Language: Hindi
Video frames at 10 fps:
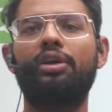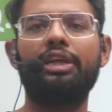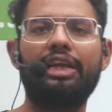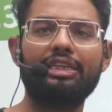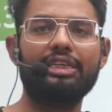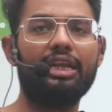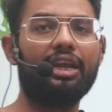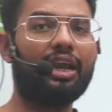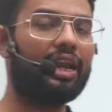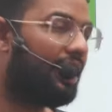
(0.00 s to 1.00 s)
ठीक है चलिए
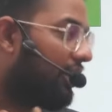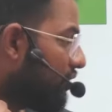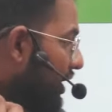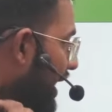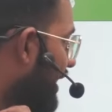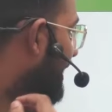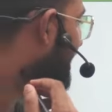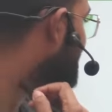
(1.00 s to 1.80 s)
करेक्ट आंसर क्या है दैट